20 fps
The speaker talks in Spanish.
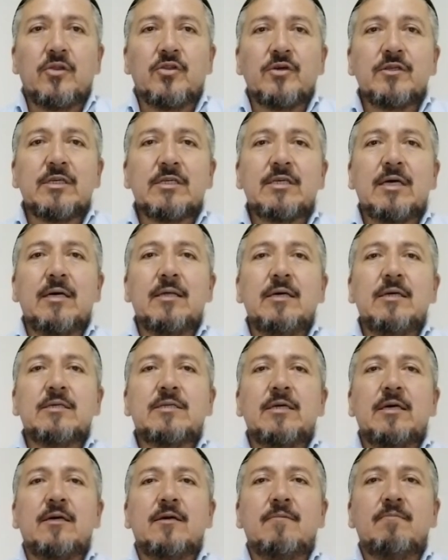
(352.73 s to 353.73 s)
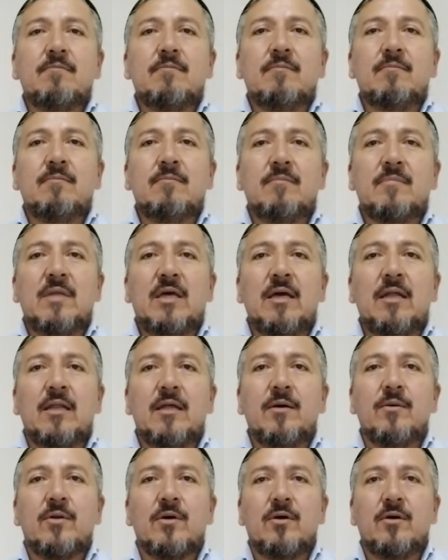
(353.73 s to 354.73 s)
Entonces, ¿qué dice mm,
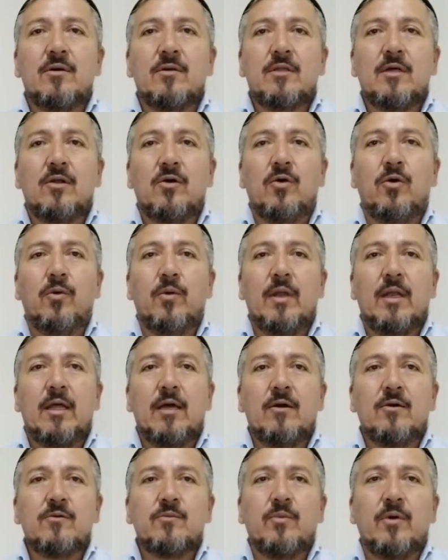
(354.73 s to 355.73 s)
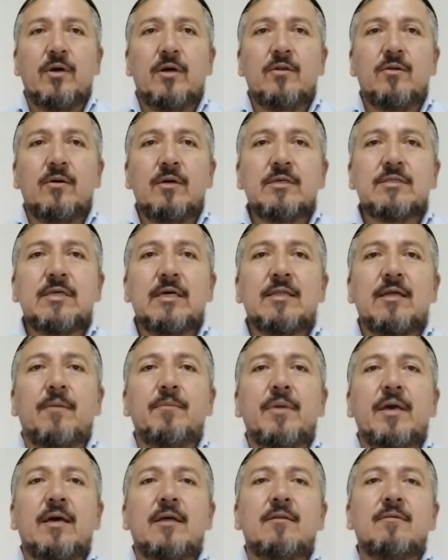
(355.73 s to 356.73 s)
el libro de los jubileos? Bueno, este
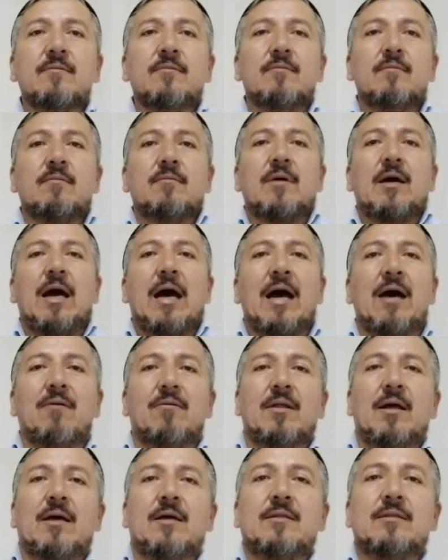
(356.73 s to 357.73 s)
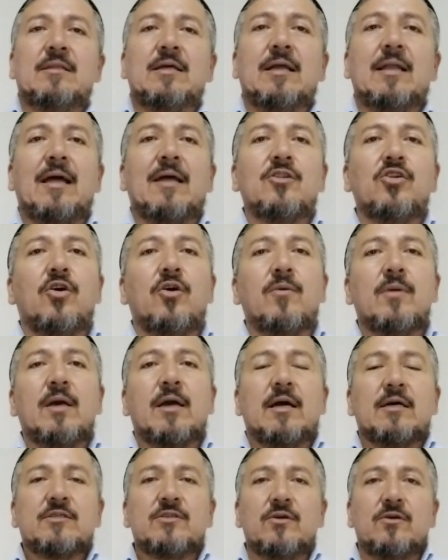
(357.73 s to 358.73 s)
también habla de la no
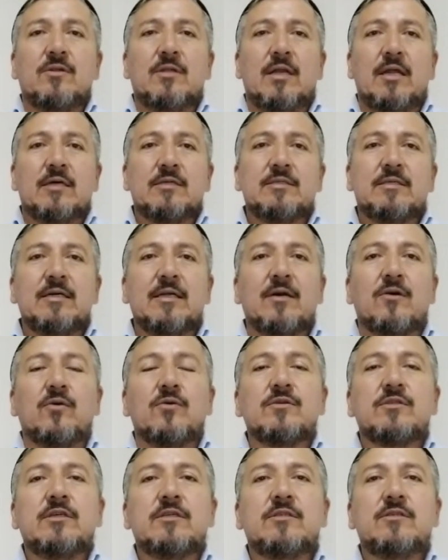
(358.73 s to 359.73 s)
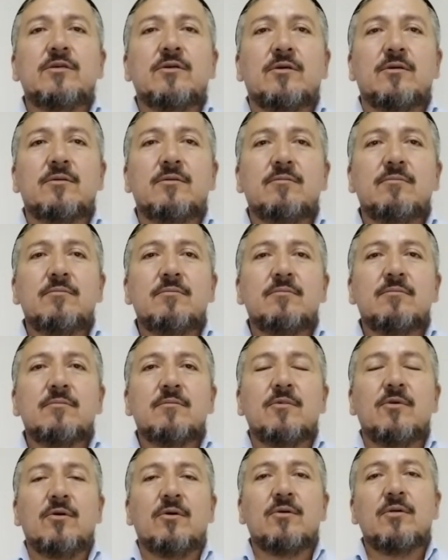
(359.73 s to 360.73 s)
obligación de la circuncisión
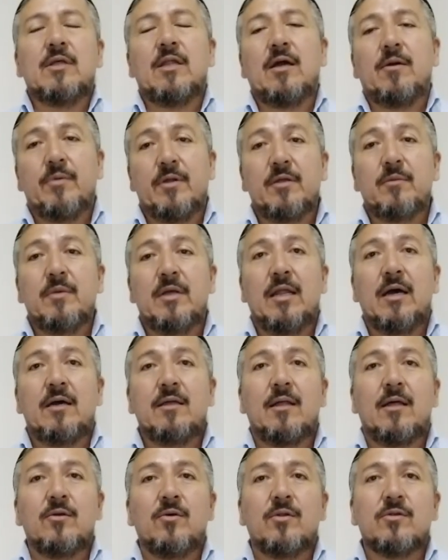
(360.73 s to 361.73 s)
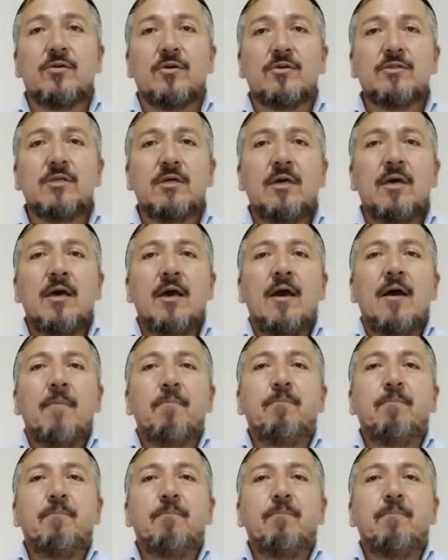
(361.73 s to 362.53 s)
o de la milá en adultos,